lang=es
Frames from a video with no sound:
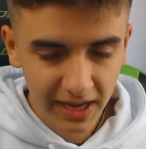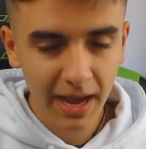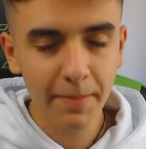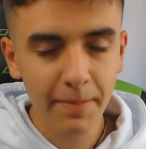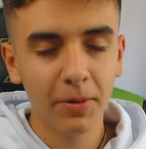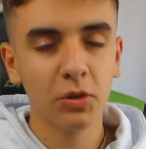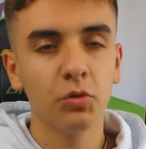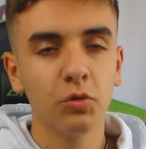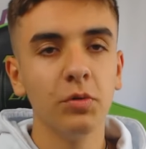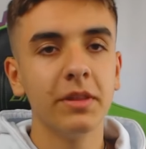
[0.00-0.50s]

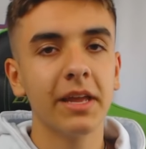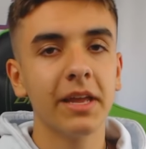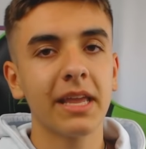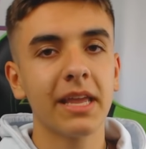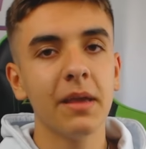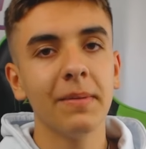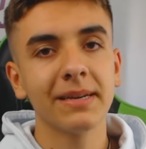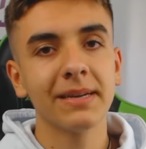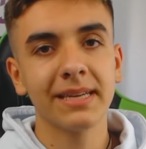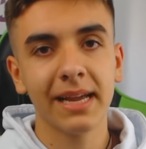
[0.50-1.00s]
dije por Twitter
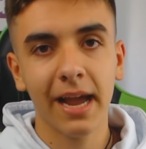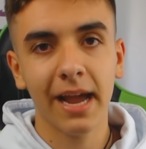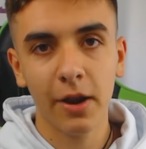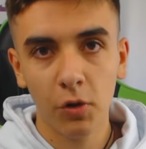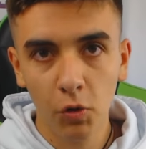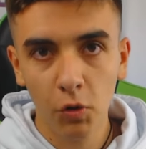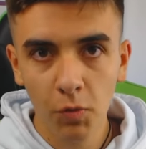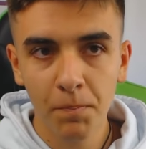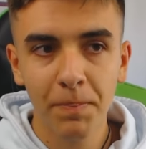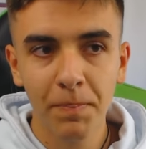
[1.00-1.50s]
que iba a
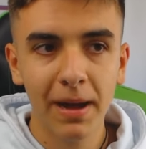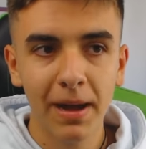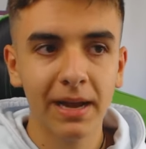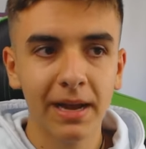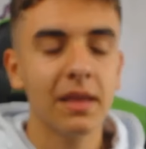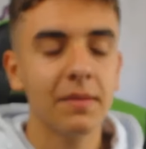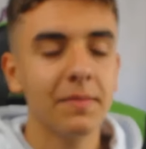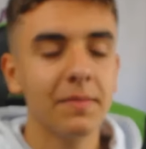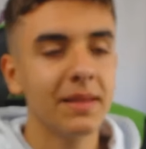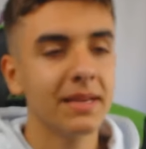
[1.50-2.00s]
sacar un
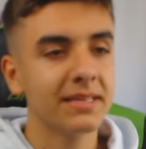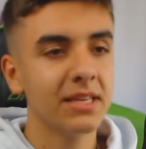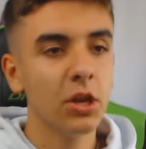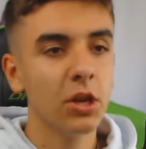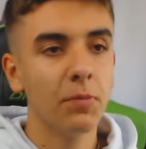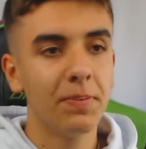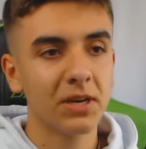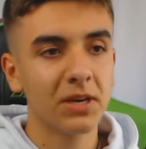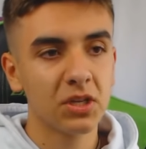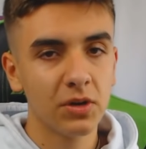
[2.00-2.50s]
pack de mis
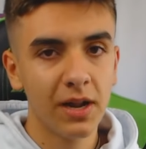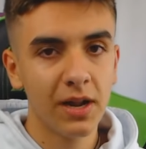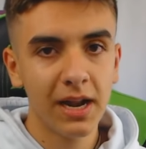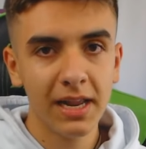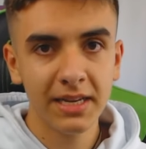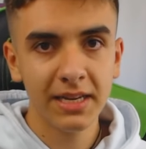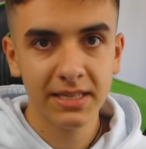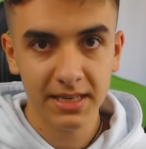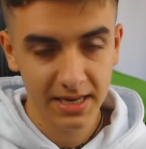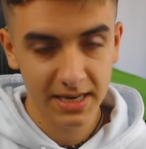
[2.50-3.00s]
estilos
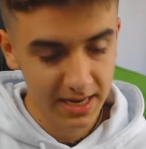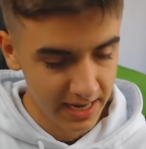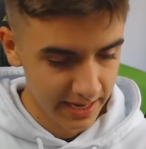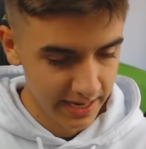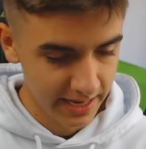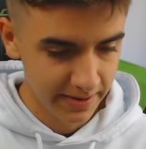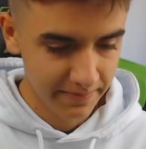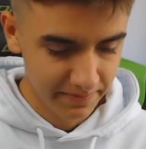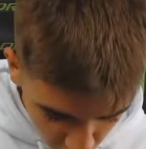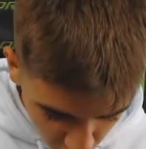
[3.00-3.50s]
personales
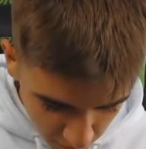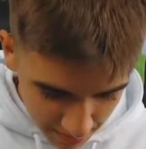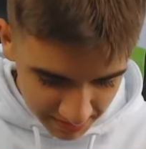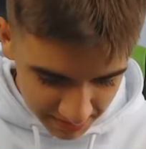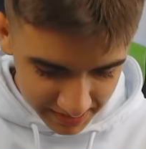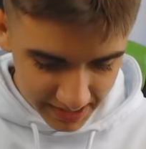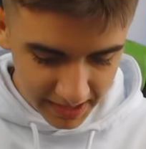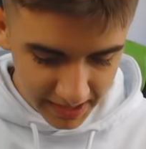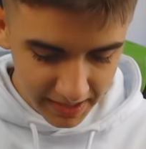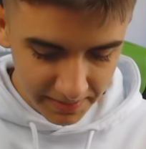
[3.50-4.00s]
y lo iba
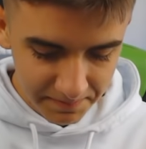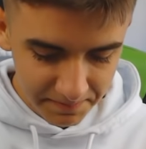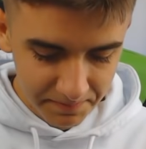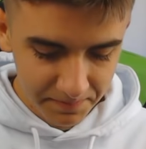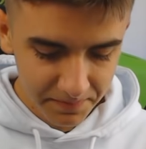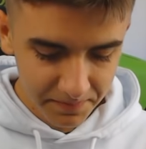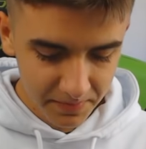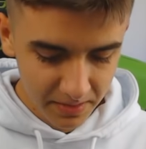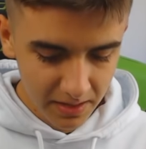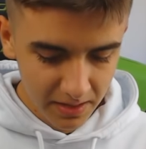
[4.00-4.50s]
a hacer
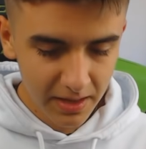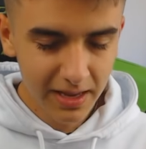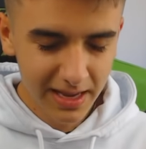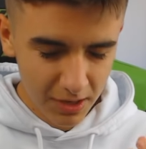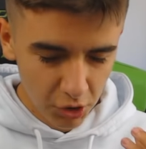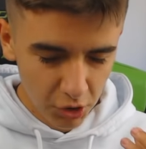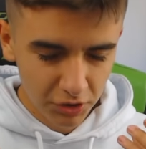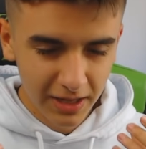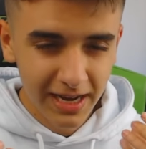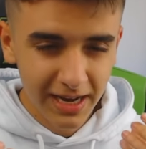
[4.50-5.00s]

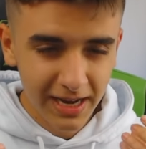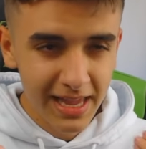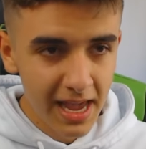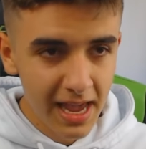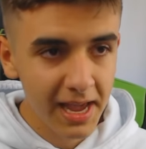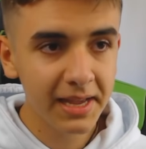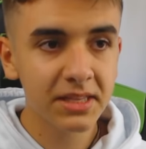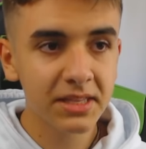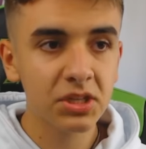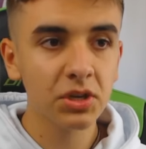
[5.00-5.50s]
y lo
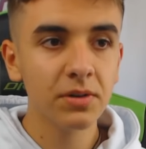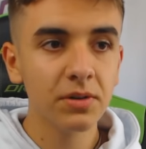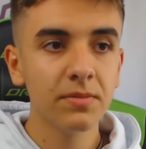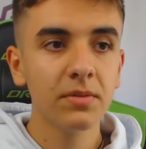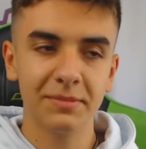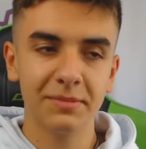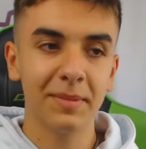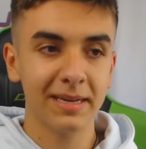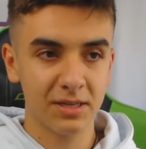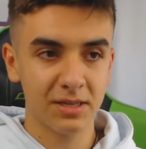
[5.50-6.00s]
tenía hecho.
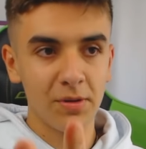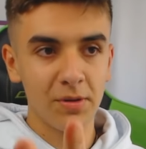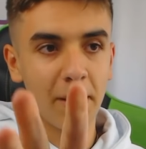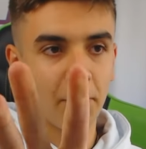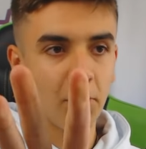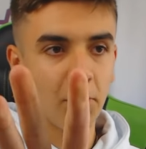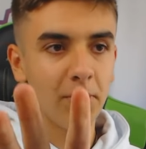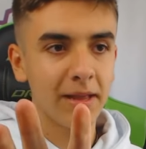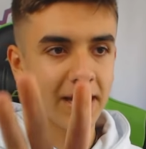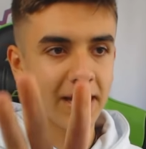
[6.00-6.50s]
Es más, lo voy
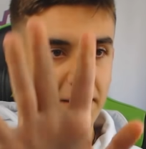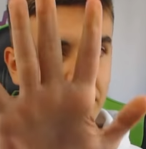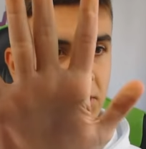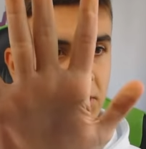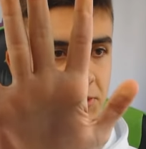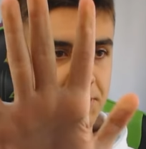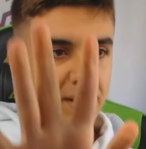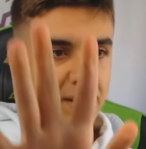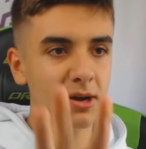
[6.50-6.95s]
a publicar, pero